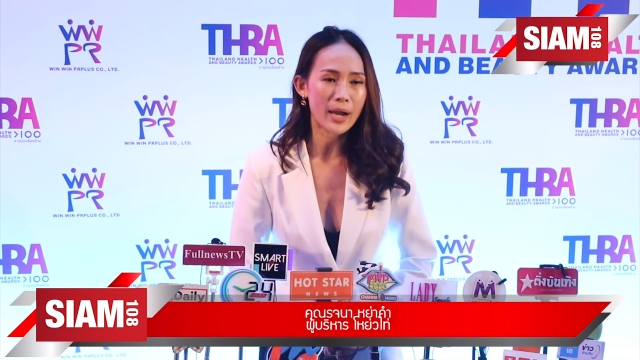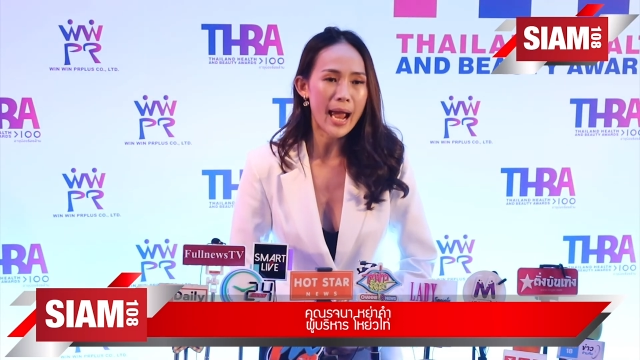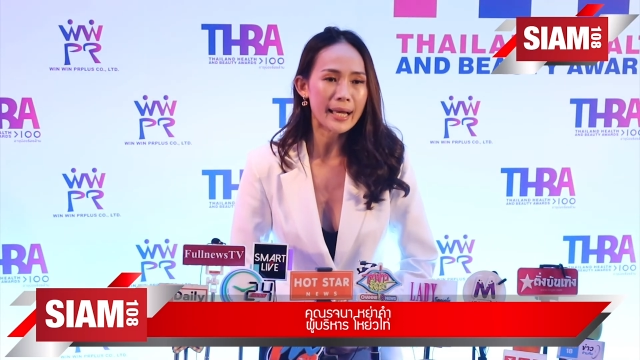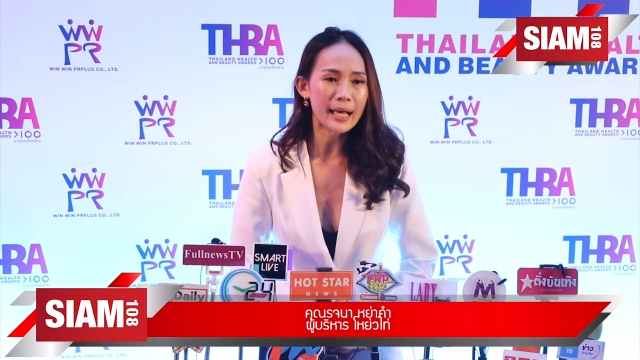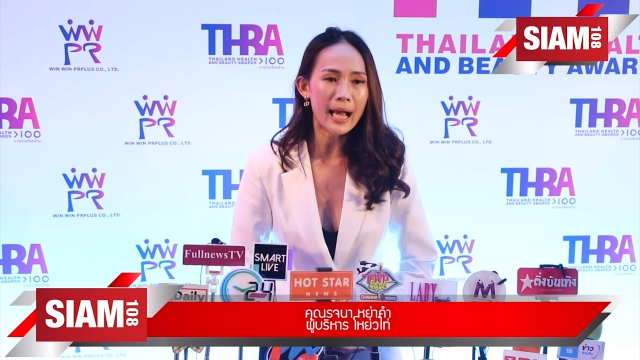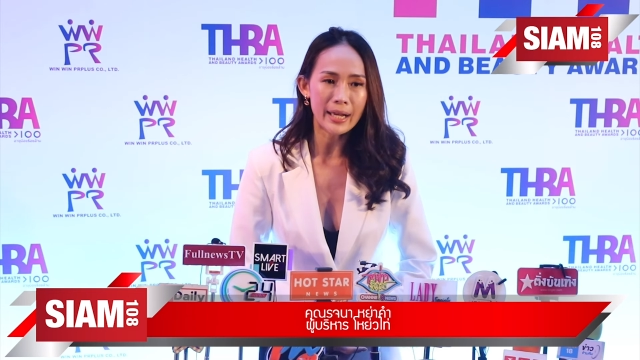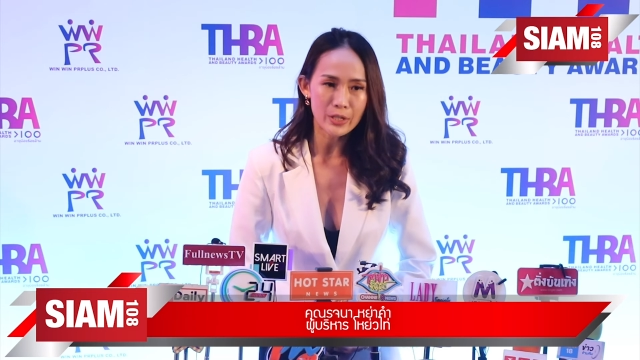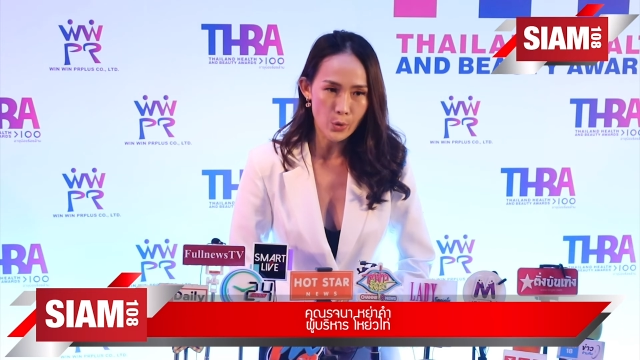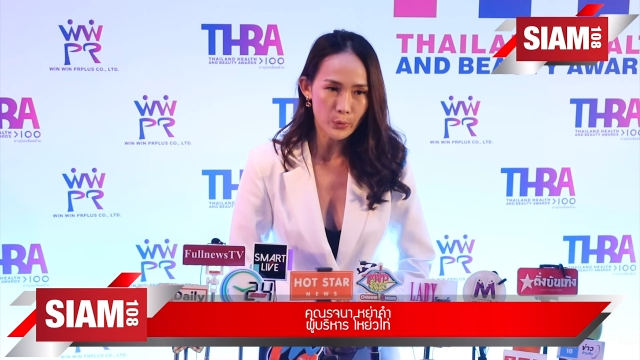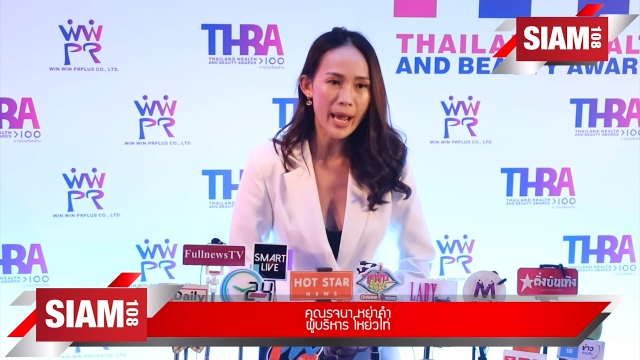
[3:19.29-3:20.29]
ได้นะคะ
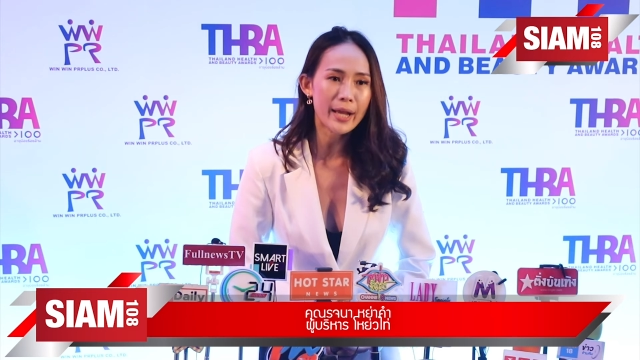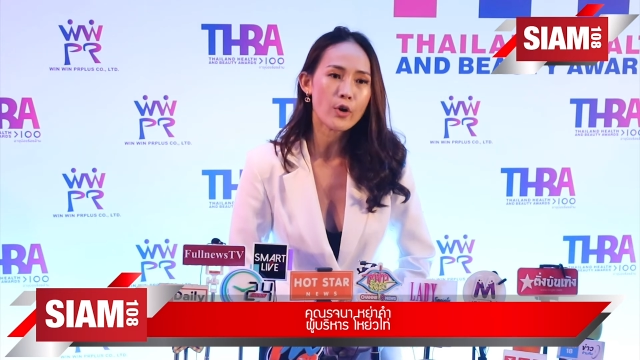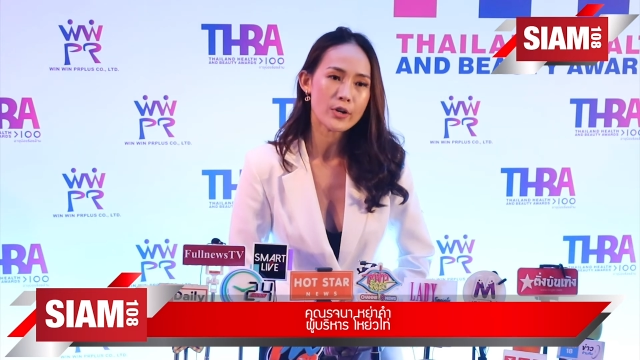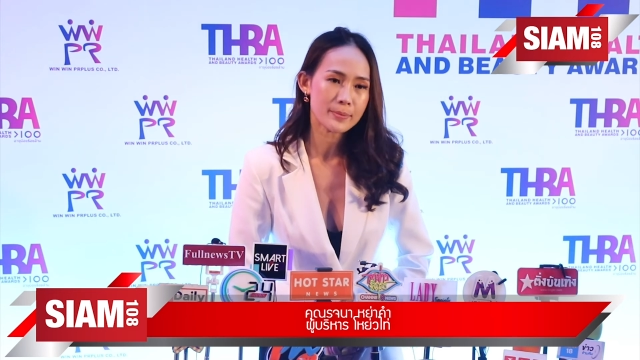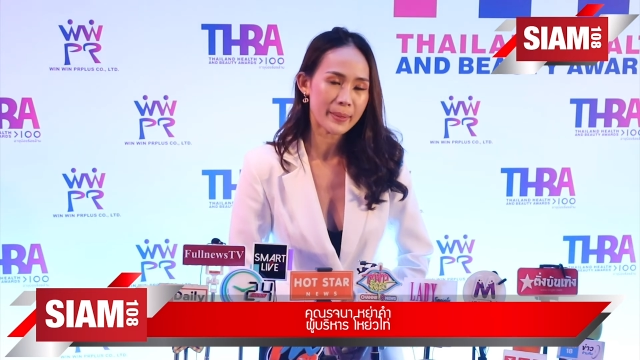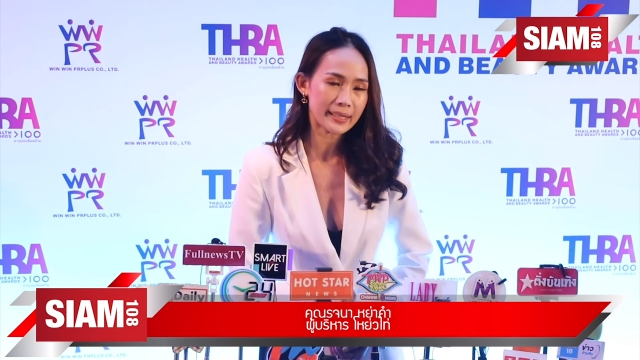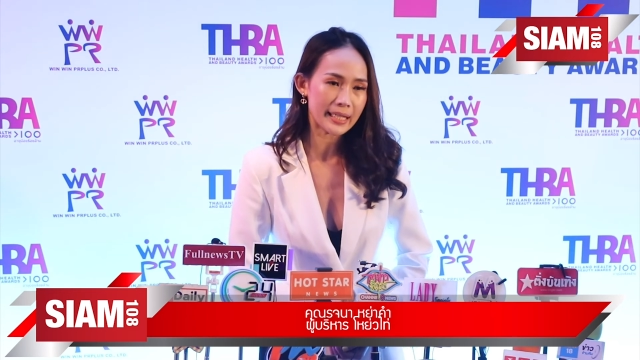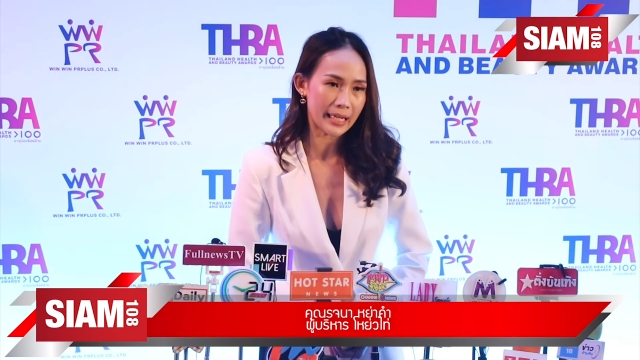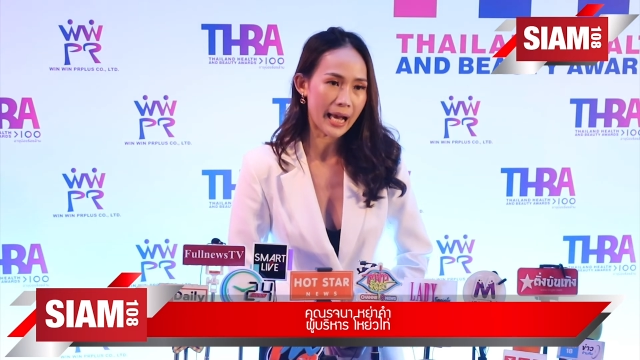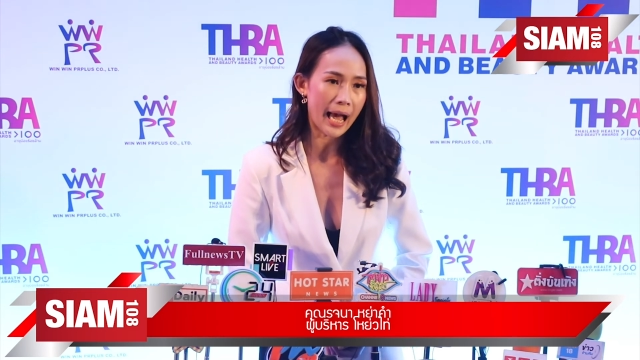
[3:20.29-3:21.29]
โยไทยคอสเม
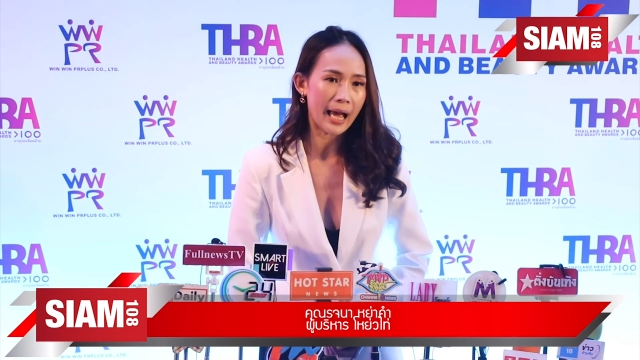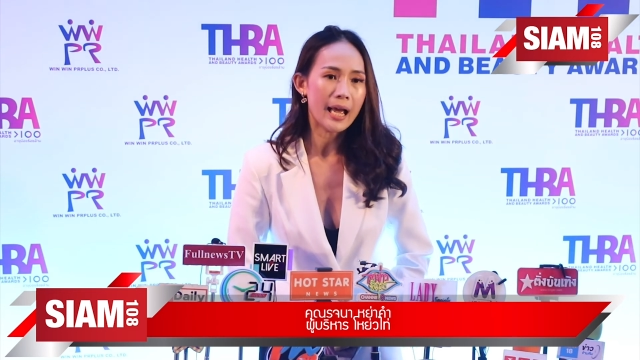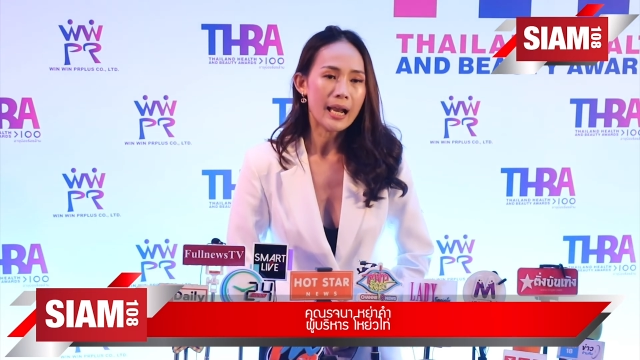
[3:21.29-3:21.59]
ติกค่ะ